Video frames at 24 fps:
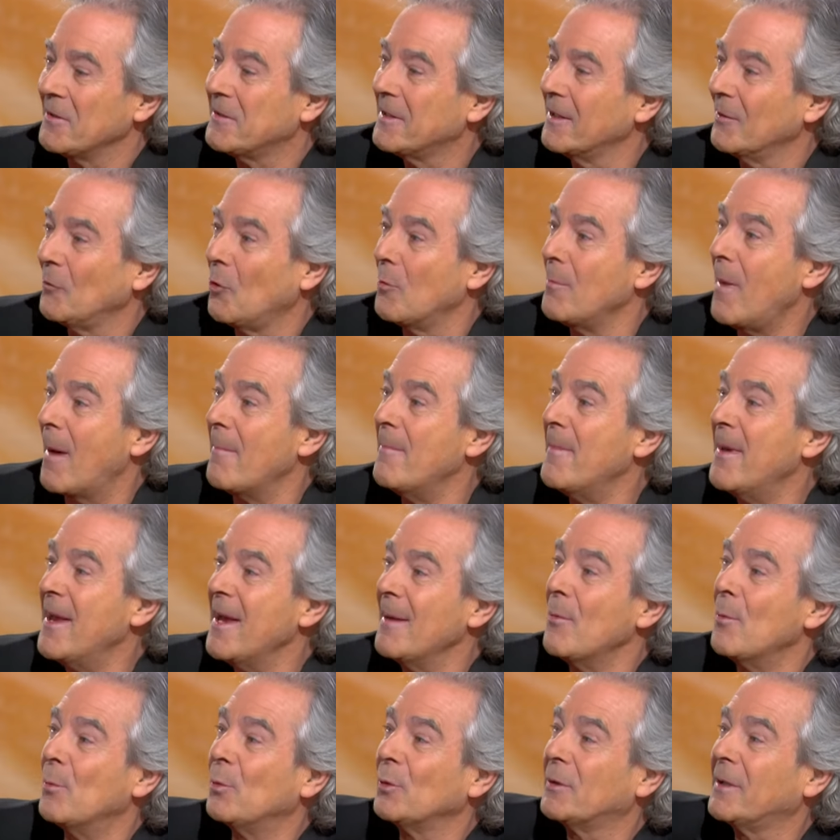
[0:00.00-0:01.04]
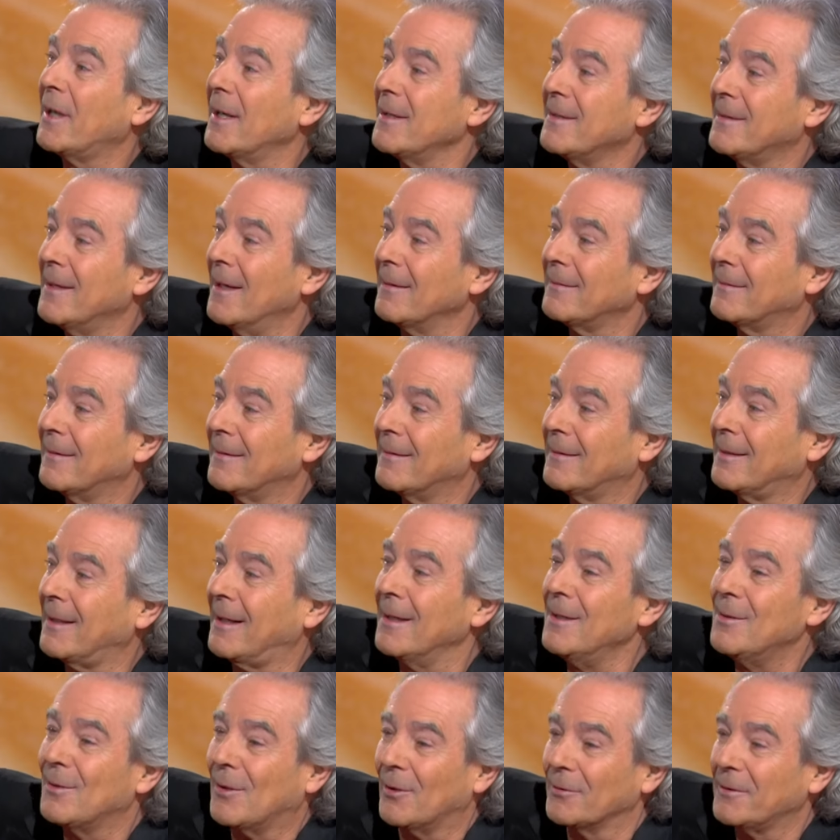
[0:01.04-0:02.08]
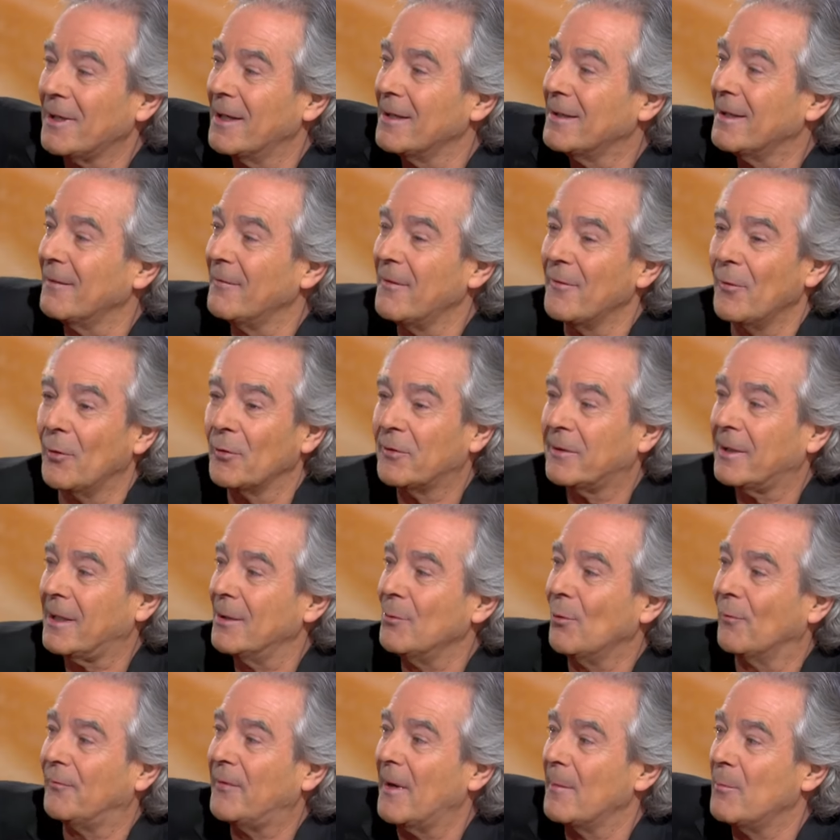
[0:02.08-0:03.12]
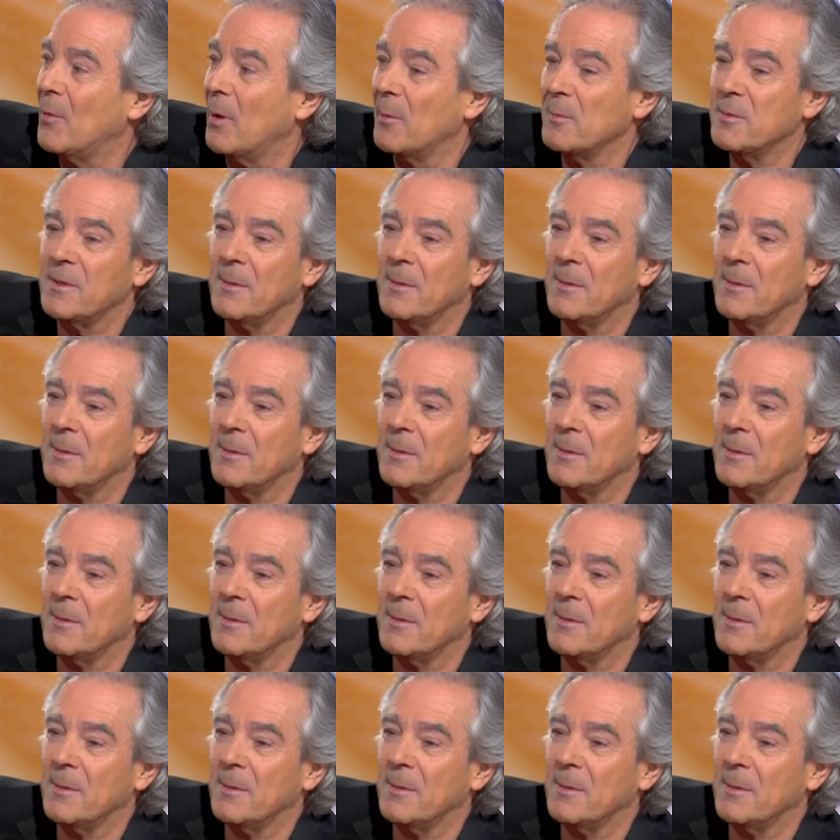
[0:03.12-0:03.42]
c'est drôle. Ma mère me montrait ça tri quand elle était vivante, triomphalement. Elle me